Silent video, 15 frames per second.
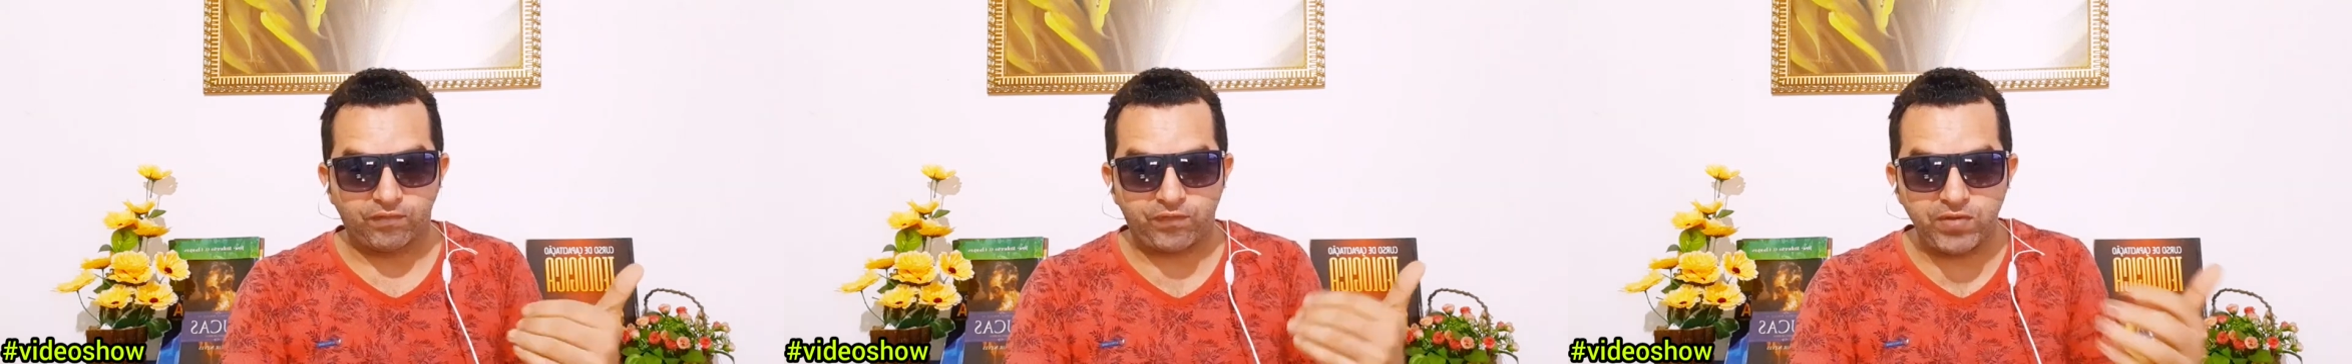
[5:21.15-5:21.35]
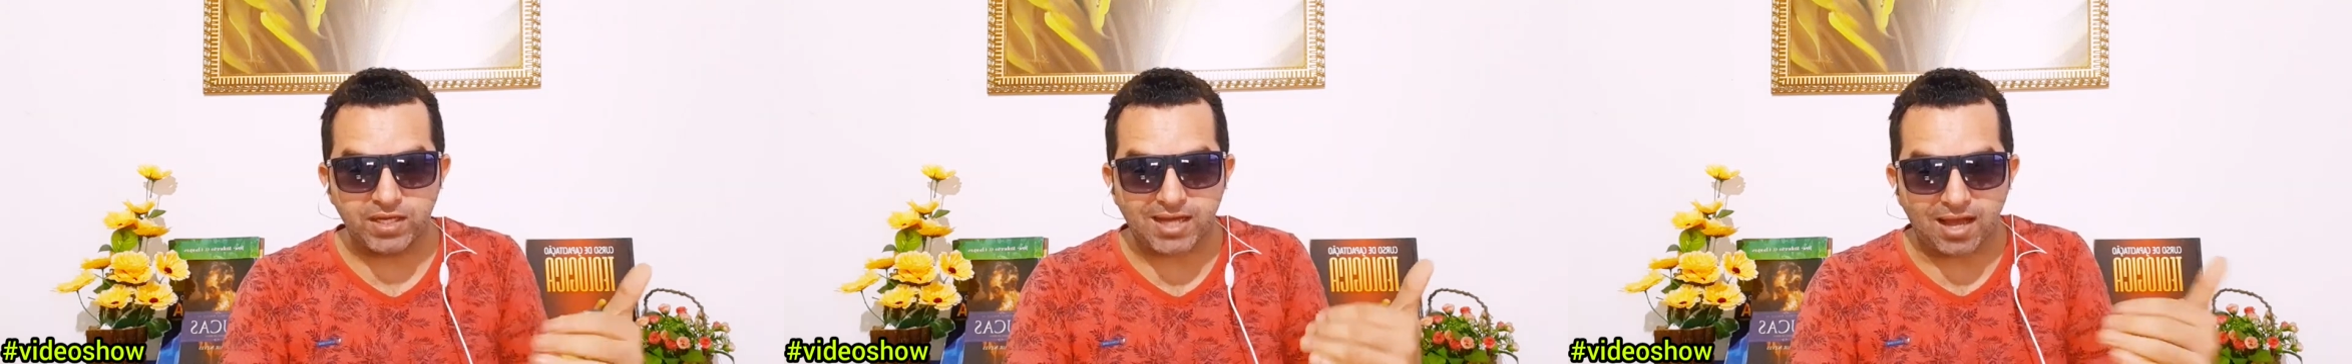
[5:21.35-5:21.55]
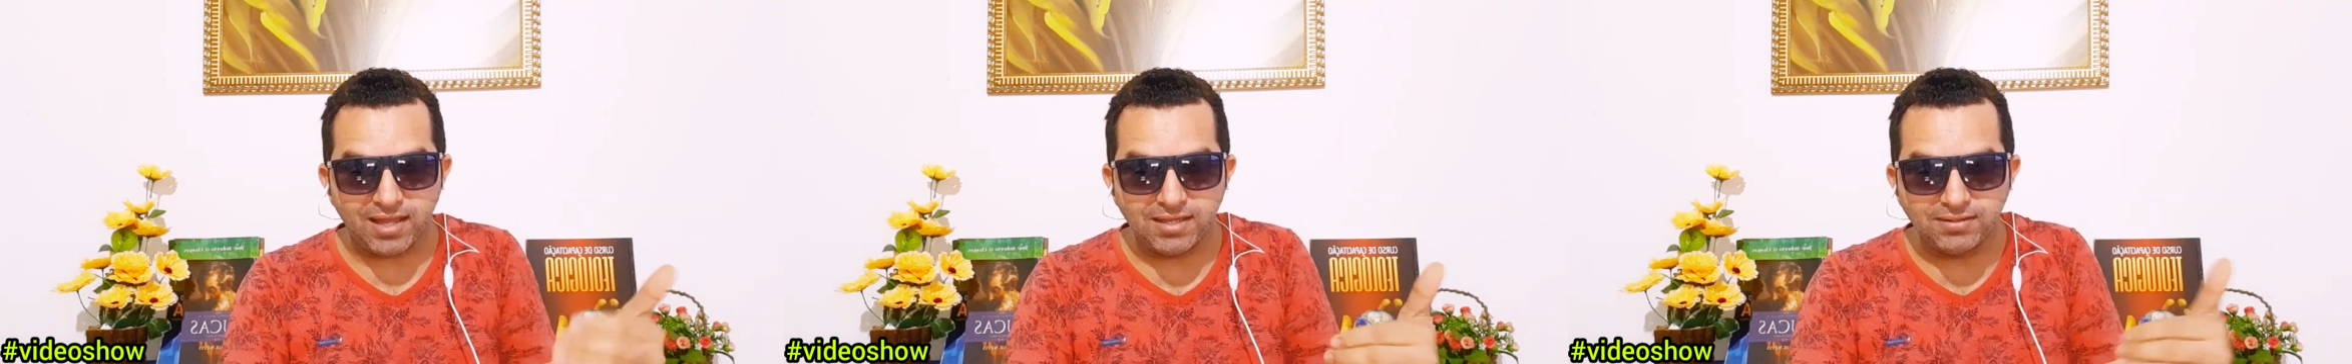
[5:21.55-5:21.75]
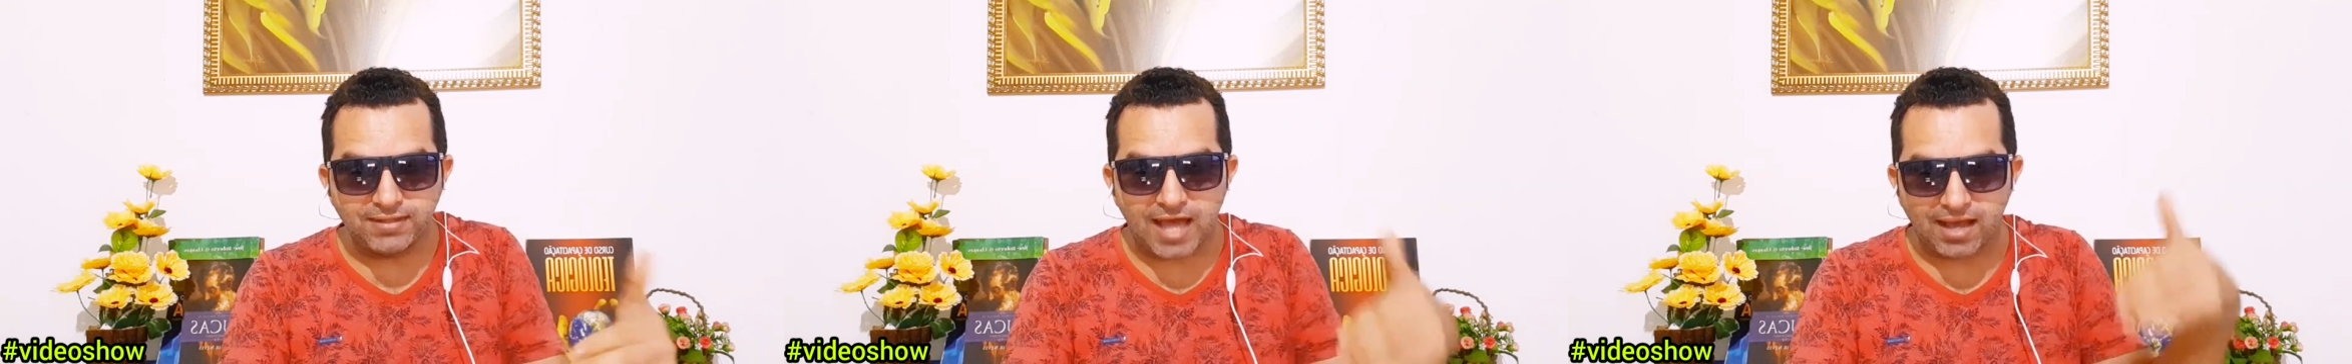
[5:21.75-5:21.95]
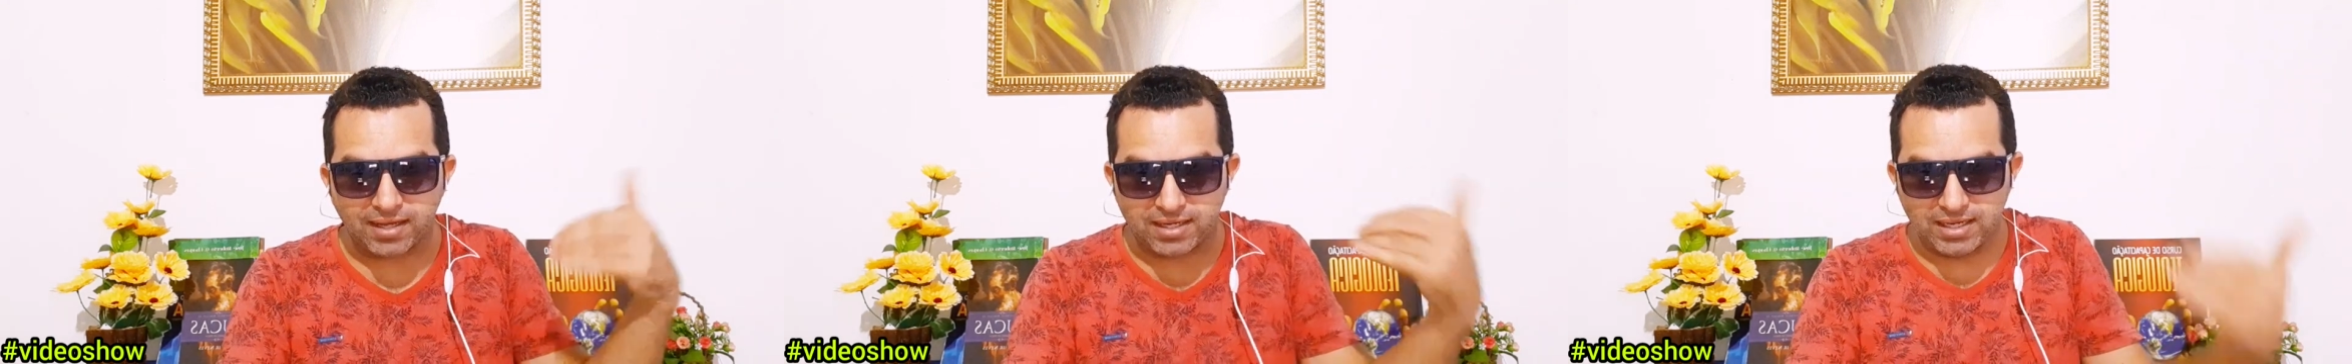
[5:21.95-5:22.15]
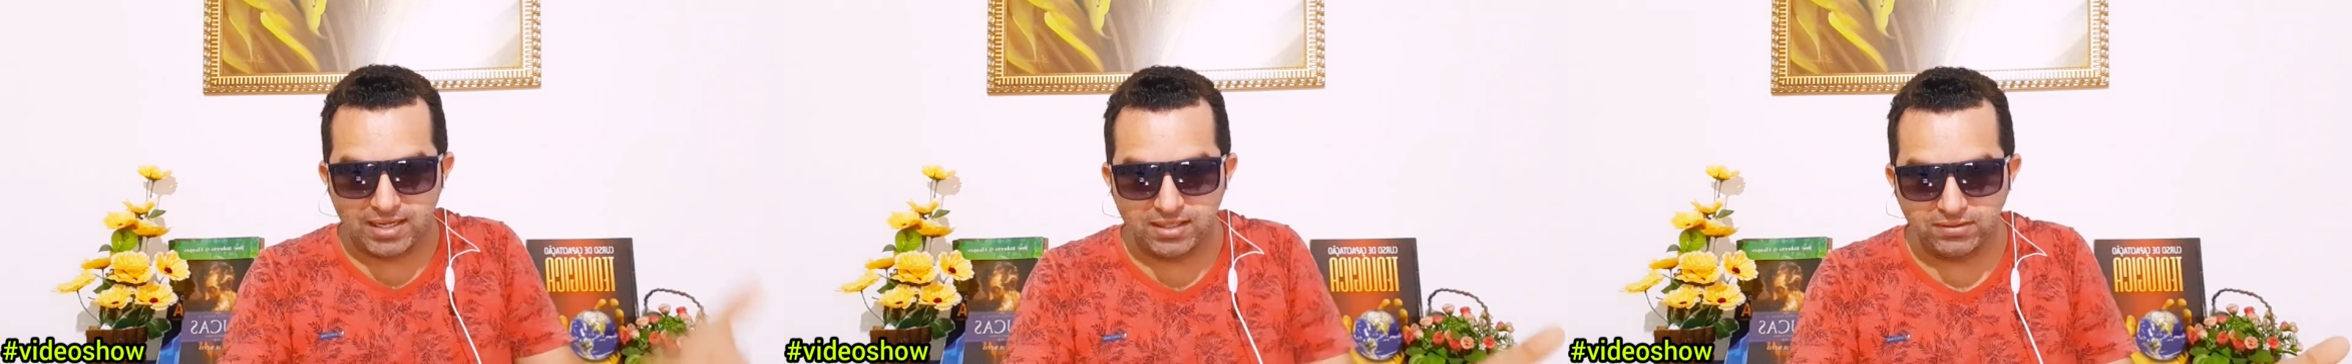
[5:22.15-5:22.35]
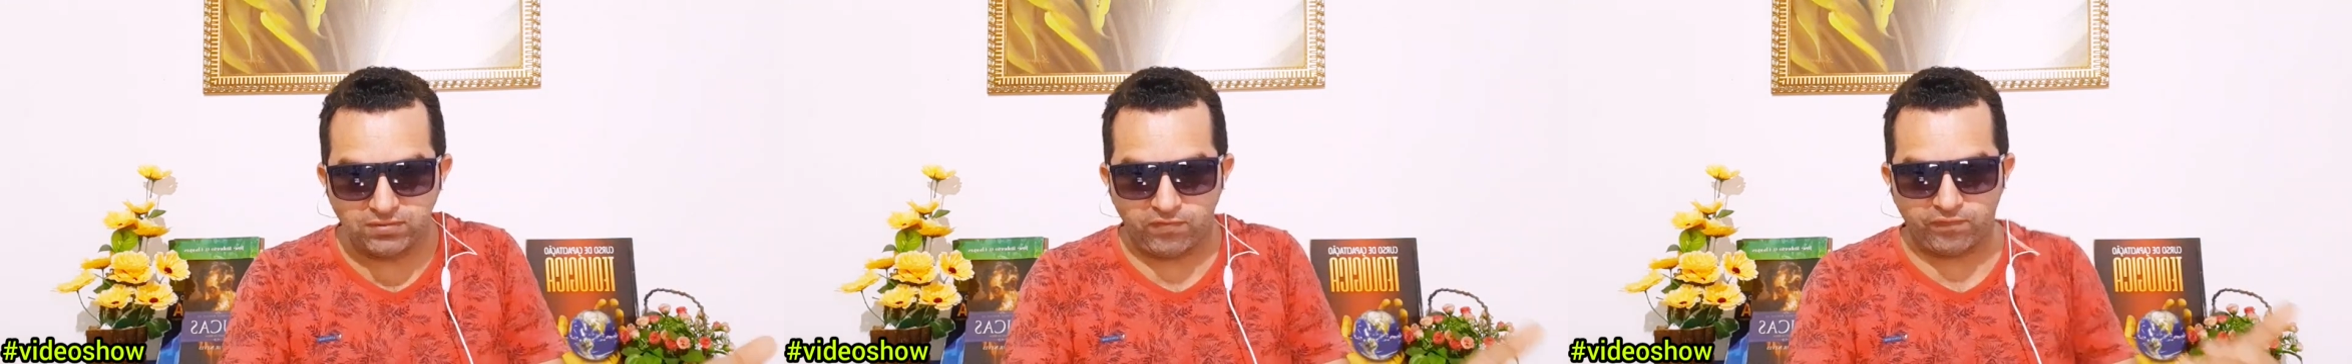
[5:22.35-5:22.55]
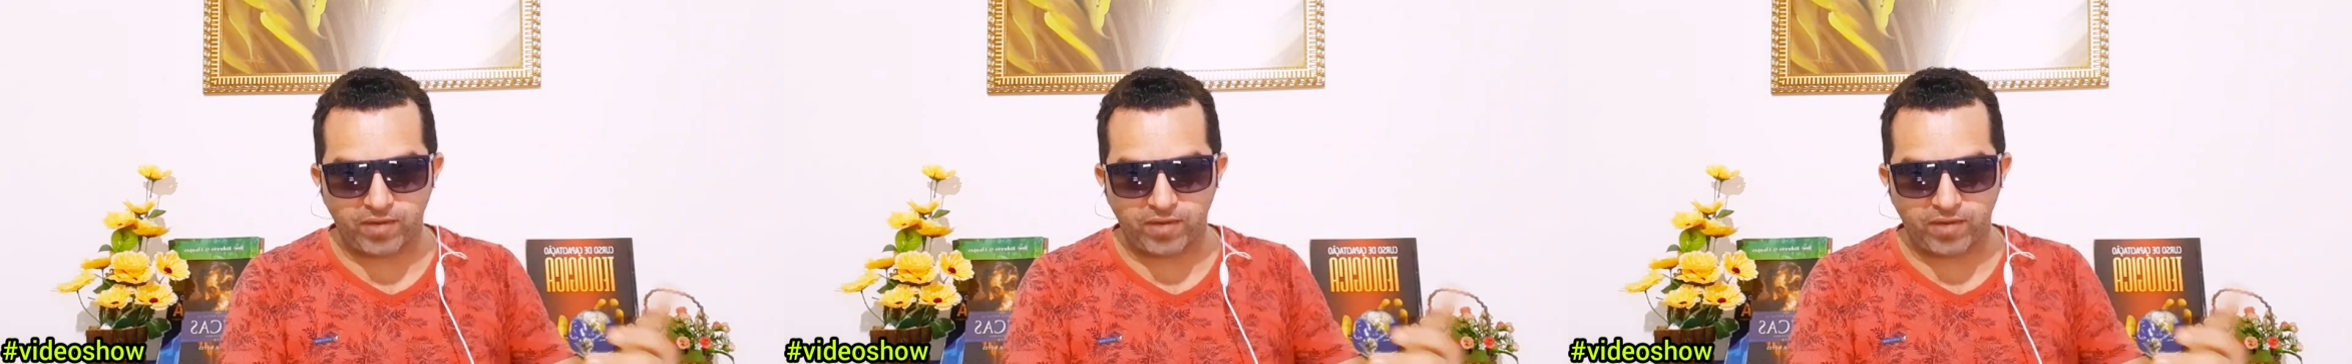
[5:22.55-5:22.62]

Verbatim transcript: fica indagando,